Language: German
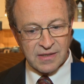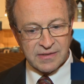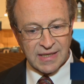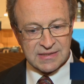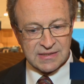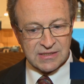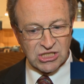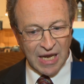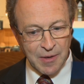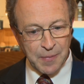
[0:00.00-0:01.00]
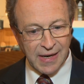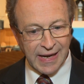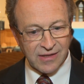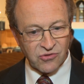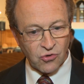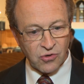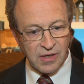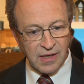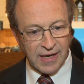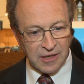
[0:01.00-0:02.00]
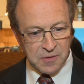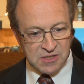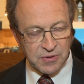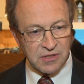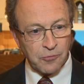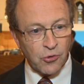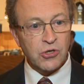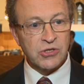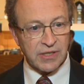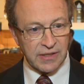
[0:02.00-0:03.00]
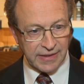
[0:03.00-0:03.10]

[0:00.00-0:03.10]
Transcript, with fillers: dass Sterbebegleitung etwas mit der Würde